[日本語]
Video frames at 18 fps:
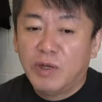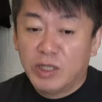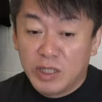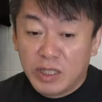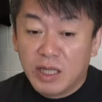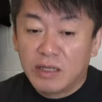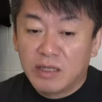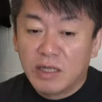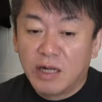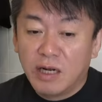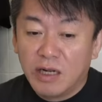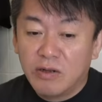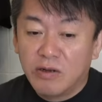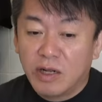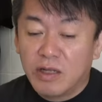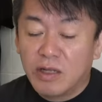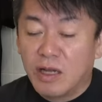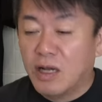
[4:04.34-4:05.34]
まあ、自殺され
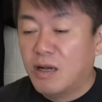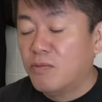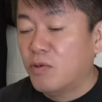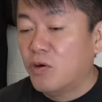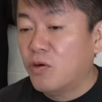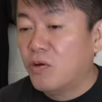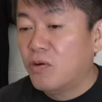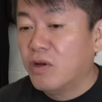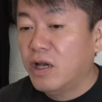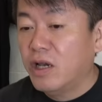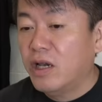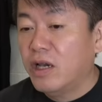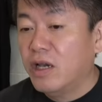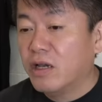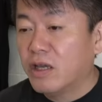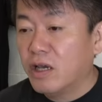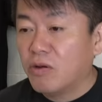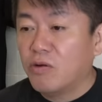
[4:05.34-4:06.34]
る方も、
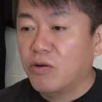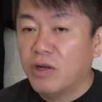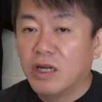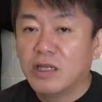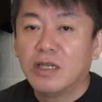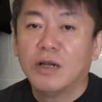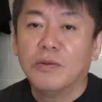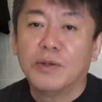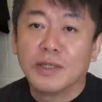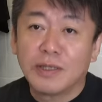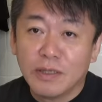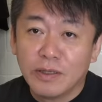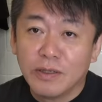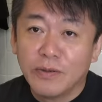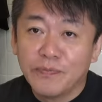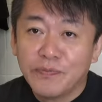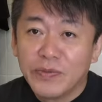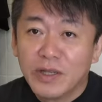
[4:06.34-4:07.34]
えー、結構いらっしゃいま
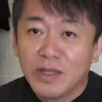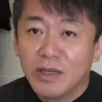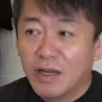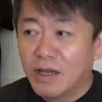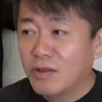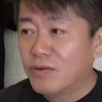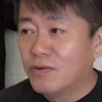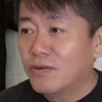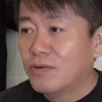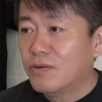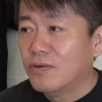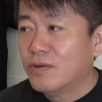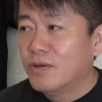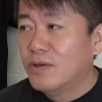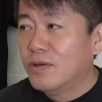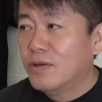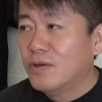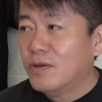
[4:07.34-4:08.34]
す。あの
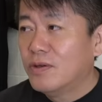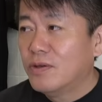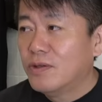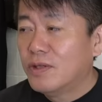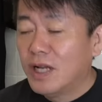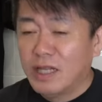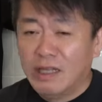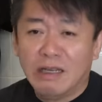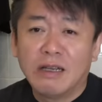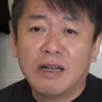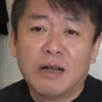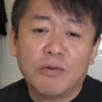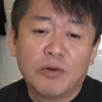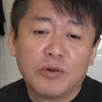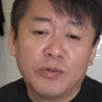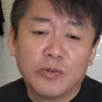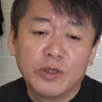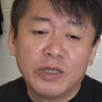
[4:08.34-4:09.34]
何人か
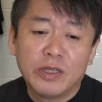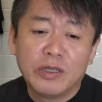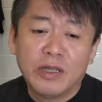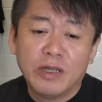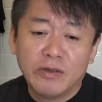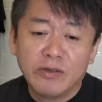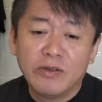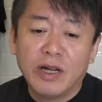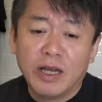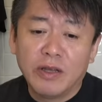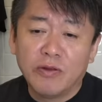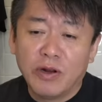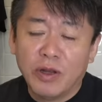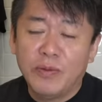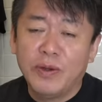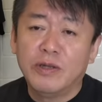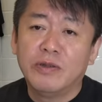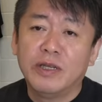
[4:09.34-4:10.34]
僕も知ってるぐらいの
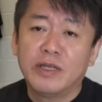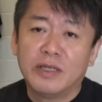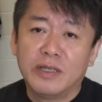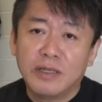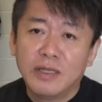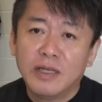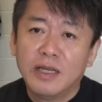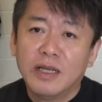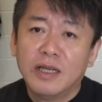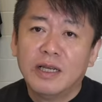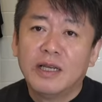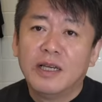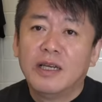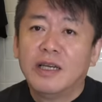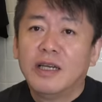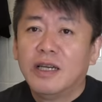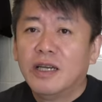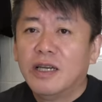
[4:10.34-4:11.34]
レベルです。
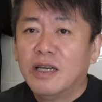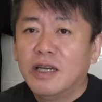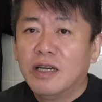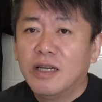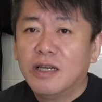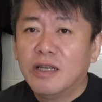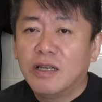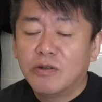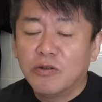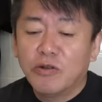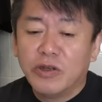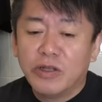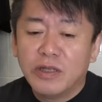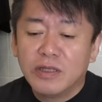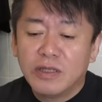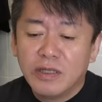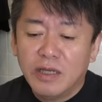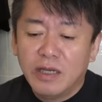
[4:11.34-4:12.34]
えー、なので
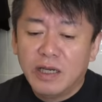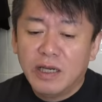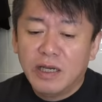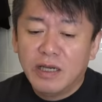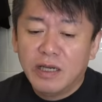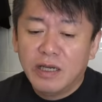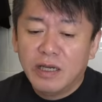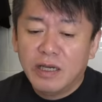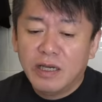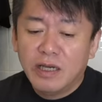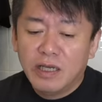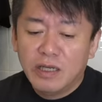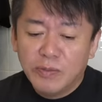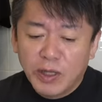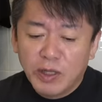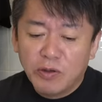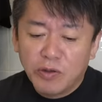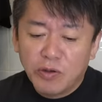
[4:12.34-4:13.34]
ですね、えー、
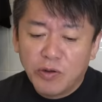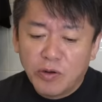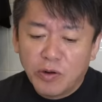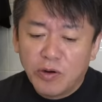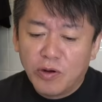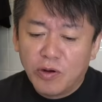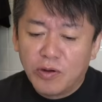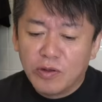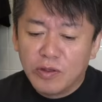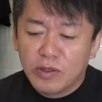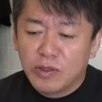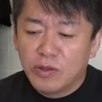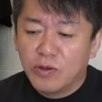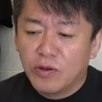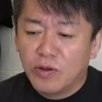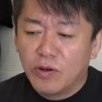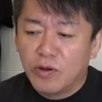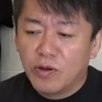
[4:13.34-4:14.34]
今のところ
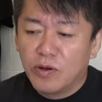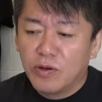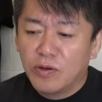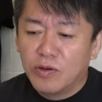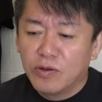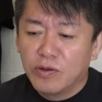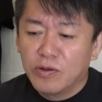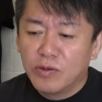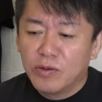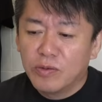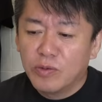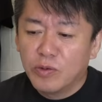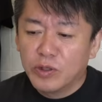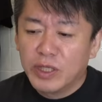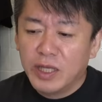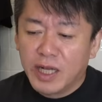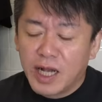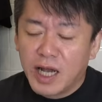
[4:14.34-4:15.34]
その
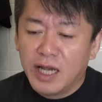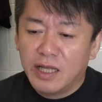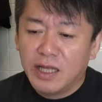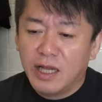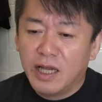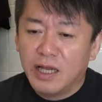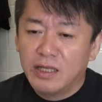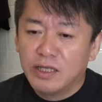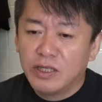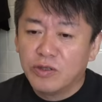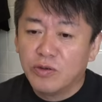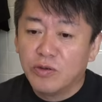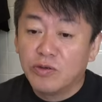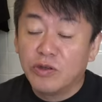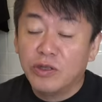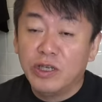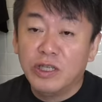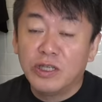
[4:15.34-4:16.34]
もう世界でじゅう
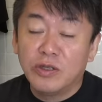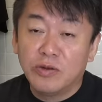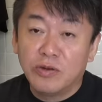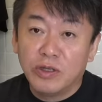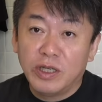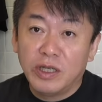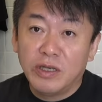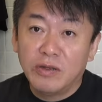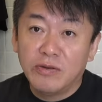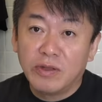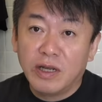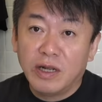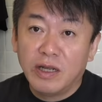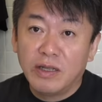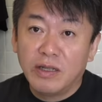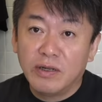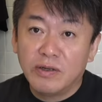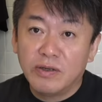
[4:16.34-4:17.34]
おくにん以上に打
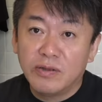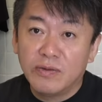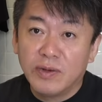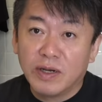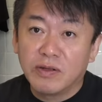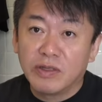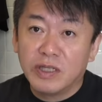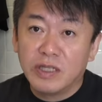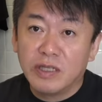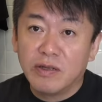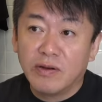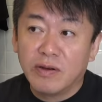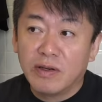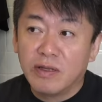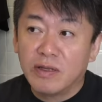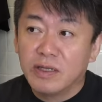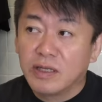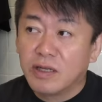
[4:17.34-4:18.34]
たれてるワクチンな
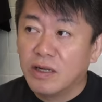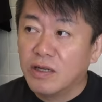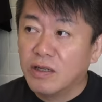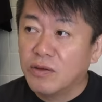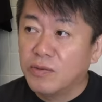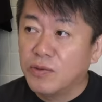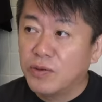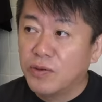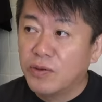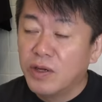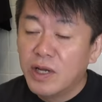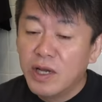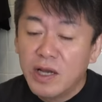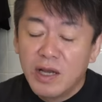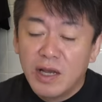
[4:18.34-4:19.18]
わけですけれども、